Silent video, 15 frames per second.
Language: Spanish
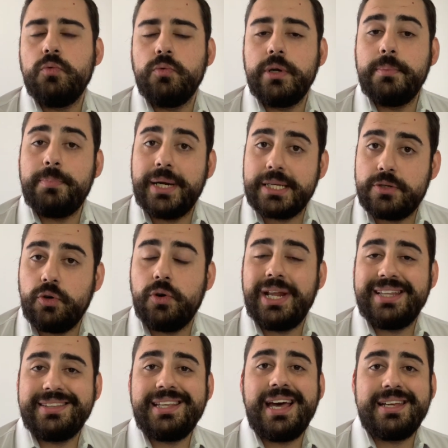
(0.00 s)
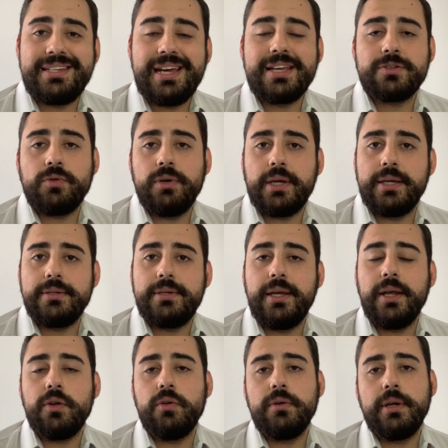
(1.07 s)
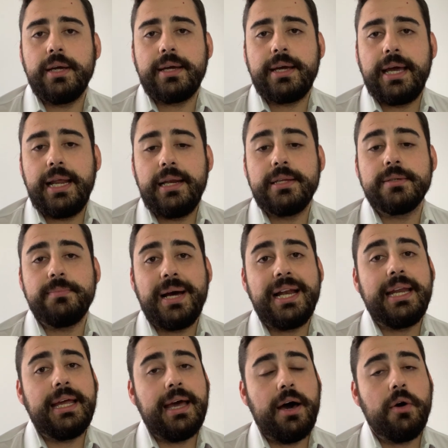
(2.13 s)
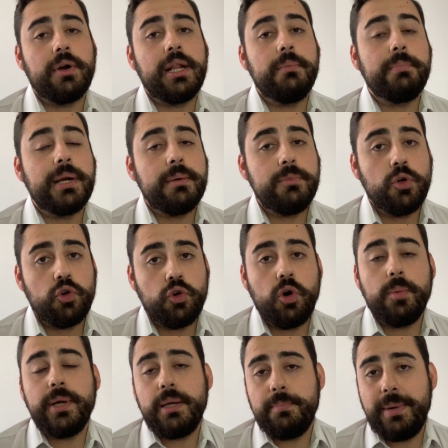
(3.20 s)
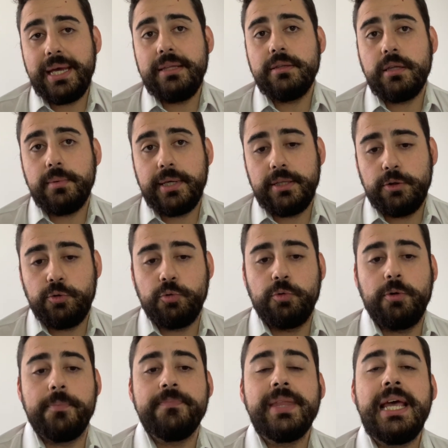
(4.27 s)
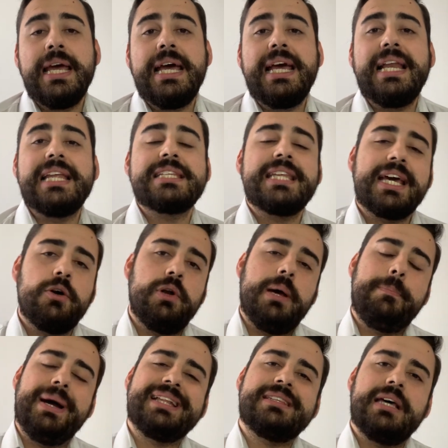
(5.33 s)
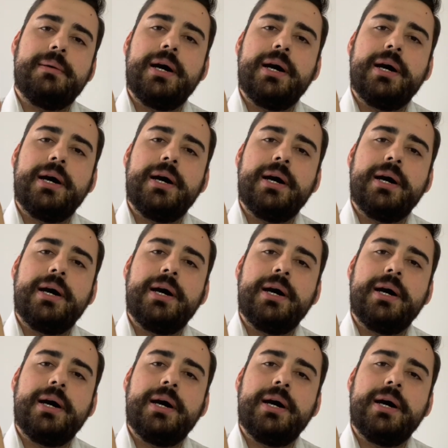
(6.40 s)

un impresionante hallazgo que hicieron eh, que les vale ahora el Premio Nobel 2021. Les dejo en la parte de